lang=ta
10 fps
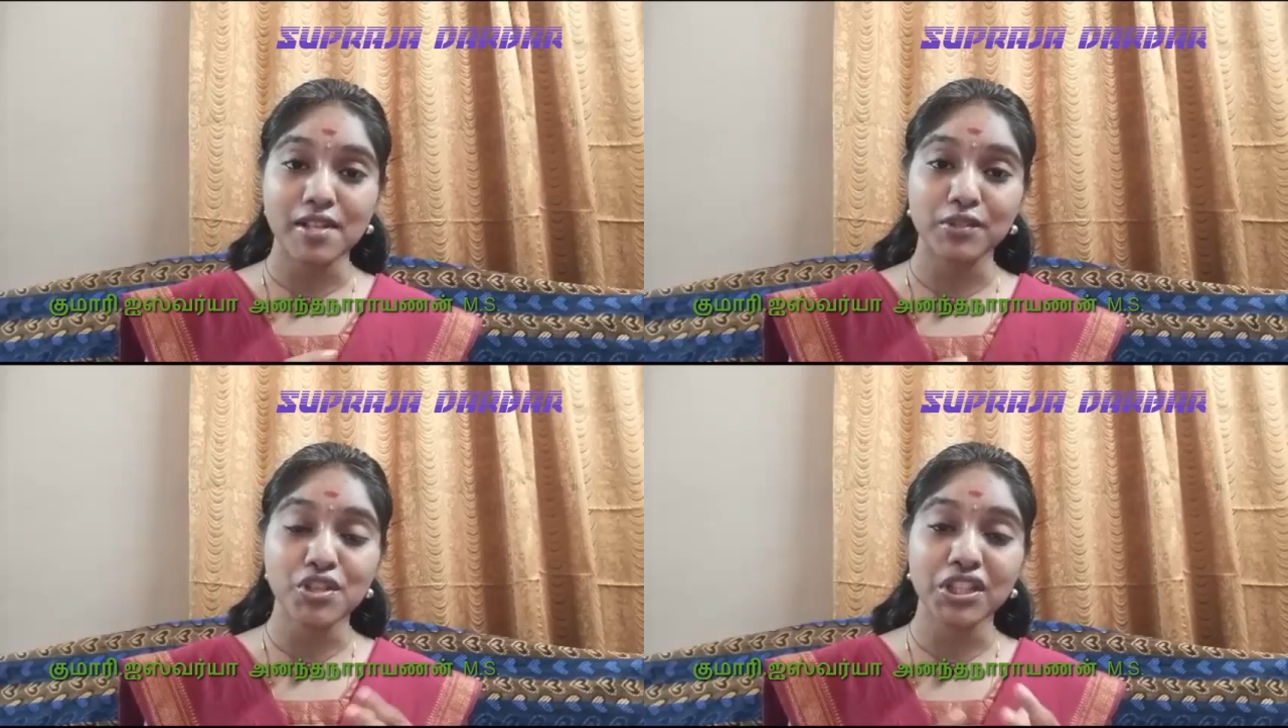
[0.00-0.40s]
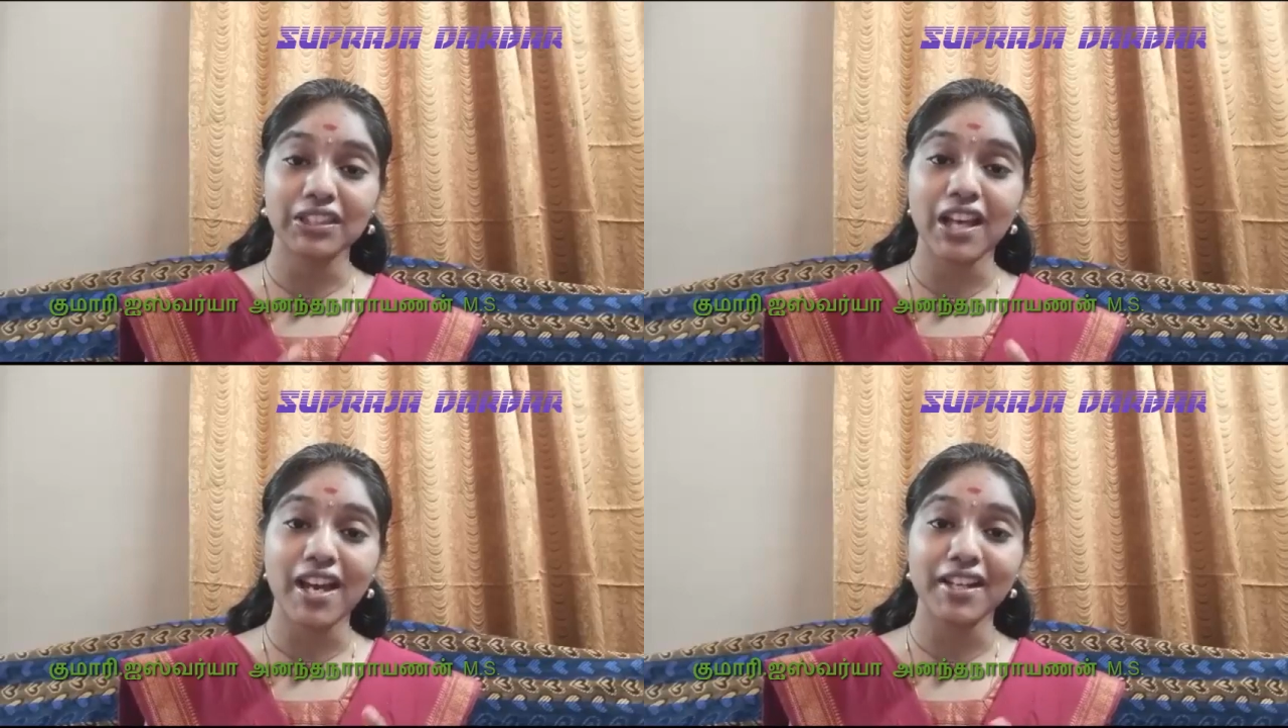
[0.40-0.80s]

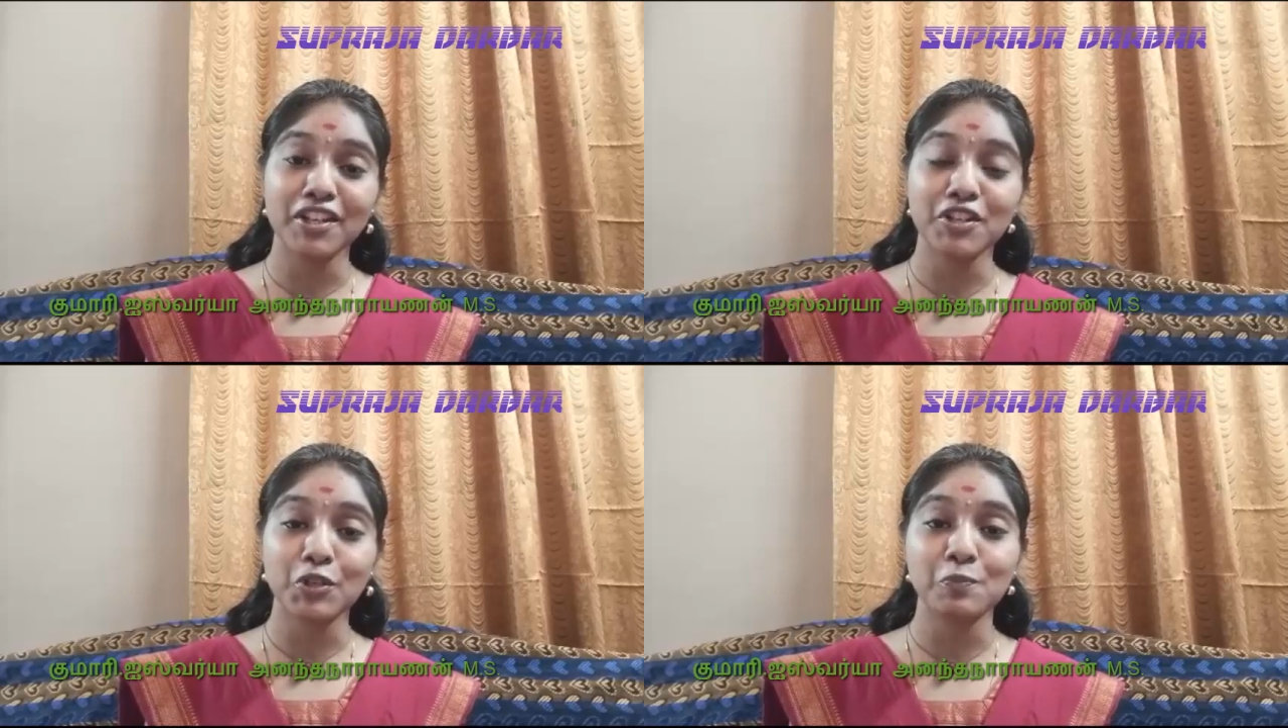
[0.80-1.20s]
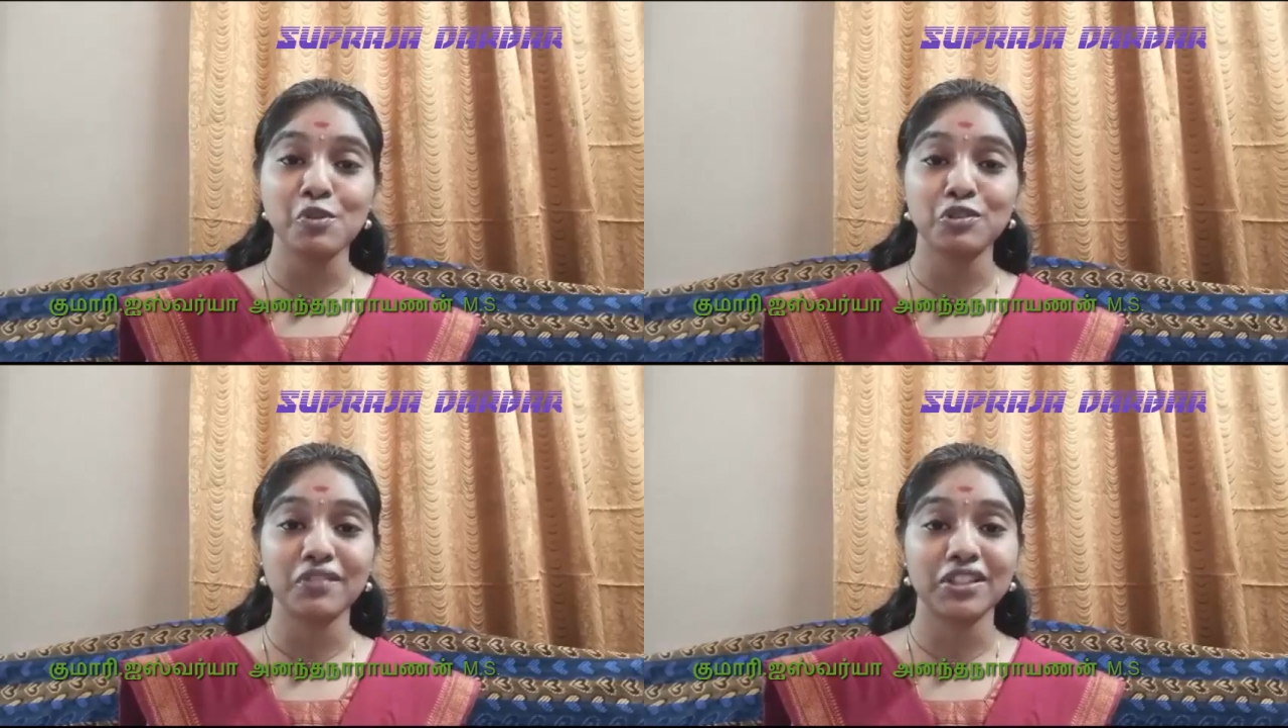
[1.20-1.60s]
சந்தோஷத்துல ஆடின்னு
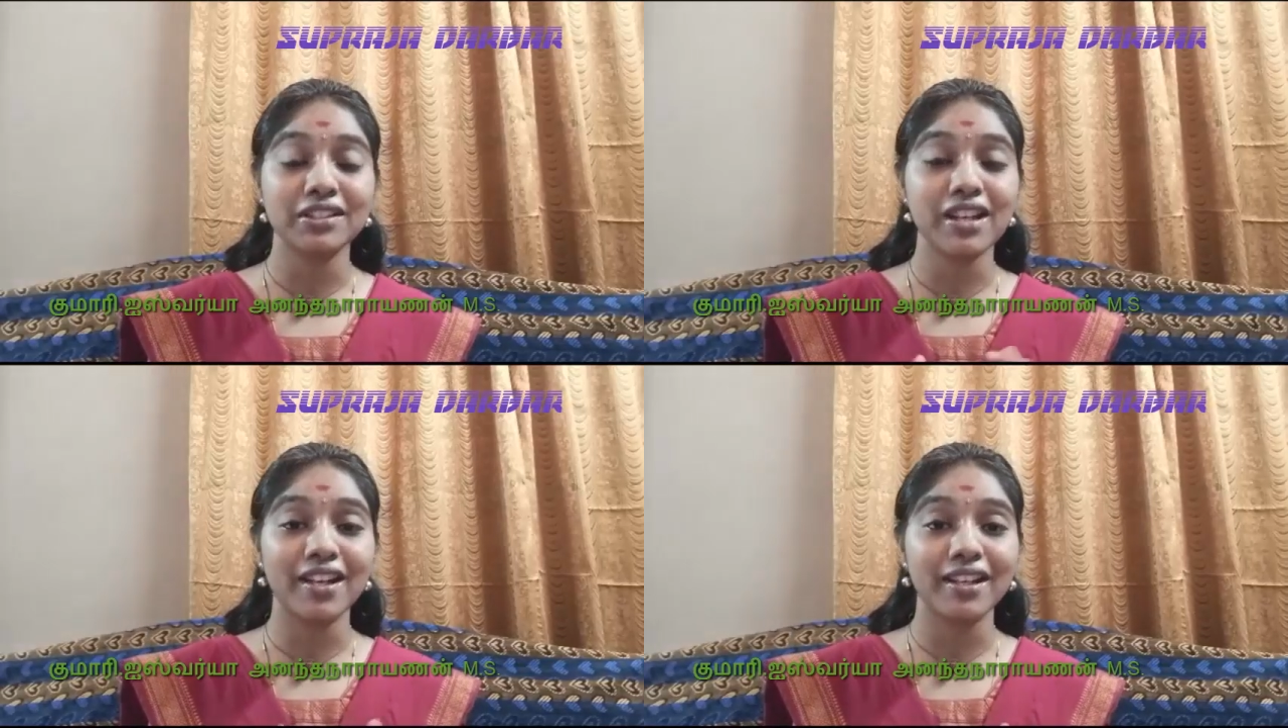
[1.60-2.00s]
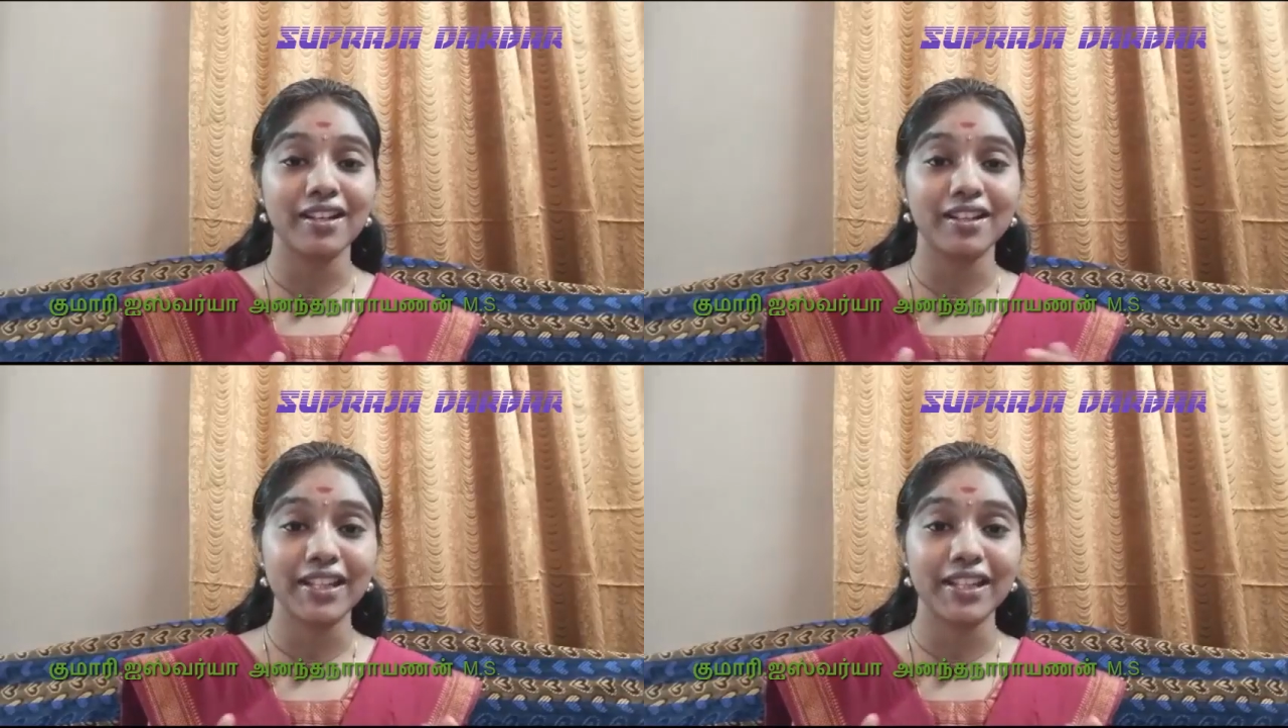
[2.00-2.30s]
இருக்கும்போது வந்து அங்க